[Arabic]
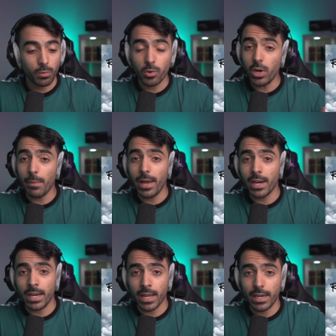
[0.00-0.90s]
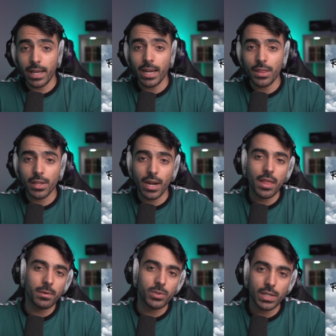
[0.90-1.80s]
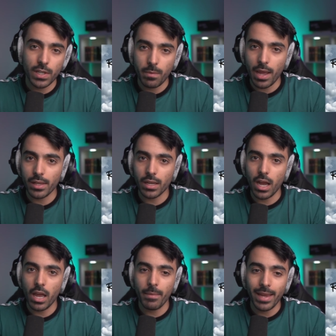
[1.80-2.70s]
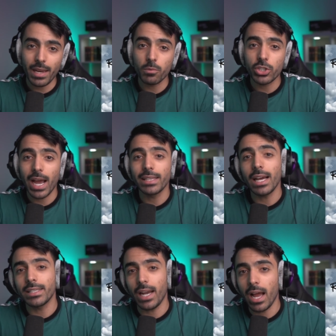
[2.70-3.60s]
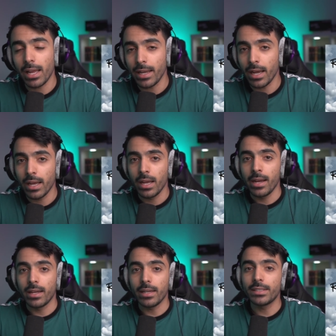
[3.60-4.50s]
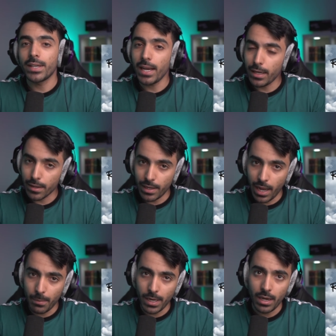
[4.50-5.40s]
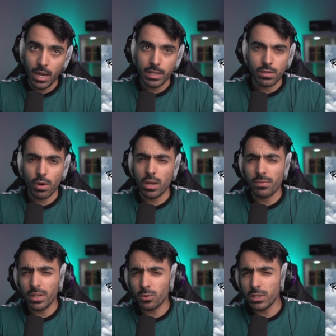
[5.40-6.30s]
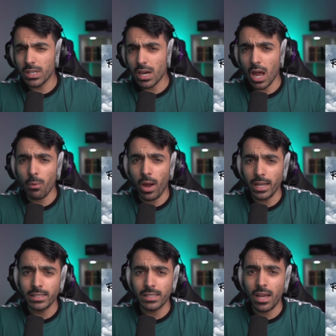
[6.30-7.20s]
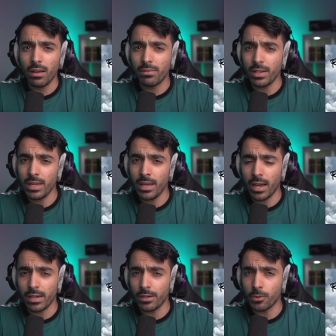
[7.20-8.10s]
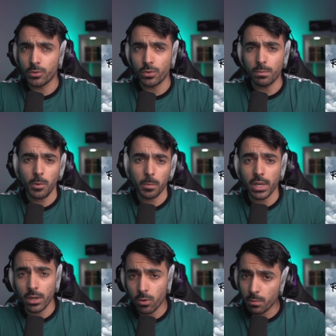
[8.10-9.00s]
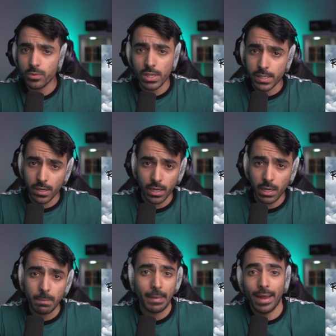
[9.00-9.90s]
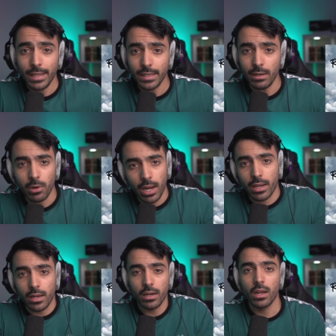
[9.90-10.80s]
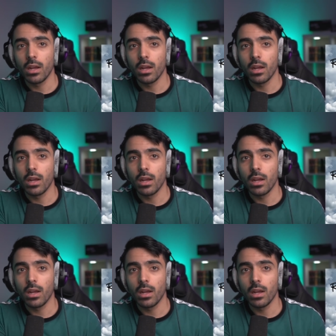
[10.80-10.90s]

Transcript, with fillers: وبكل أمان اللي خلاني أذكر هذا المسلسل بهذه القائمة هي المشاهدات العالية لتريلر العمل سواء في تويتر او حتى في اليوتيوب ممكن يكون مسلسل رهيب ما ادري ولكن